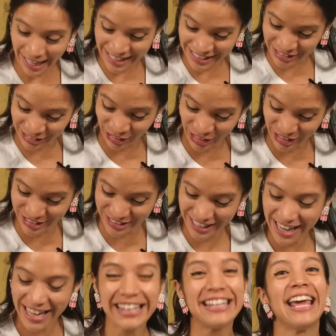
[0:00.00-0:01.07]
estos
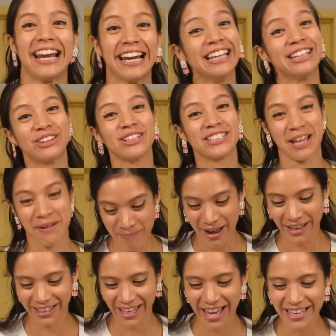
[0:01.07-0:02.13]
hielitos de
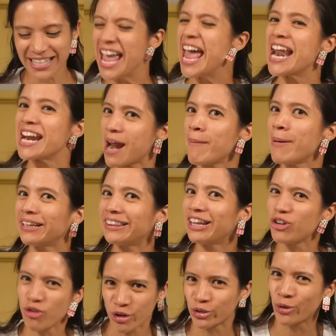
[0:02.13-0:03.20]
pancakes, realmente
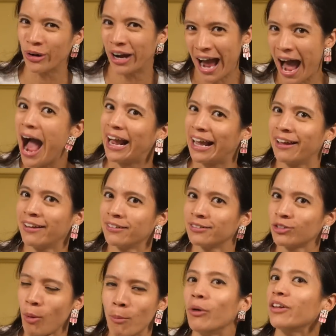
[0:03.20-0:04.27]
no es un hack
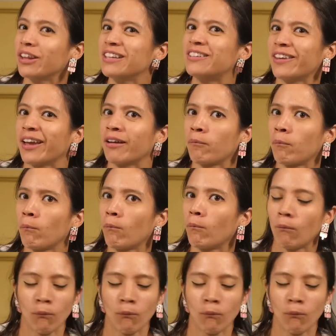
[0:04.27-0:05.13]
como dicen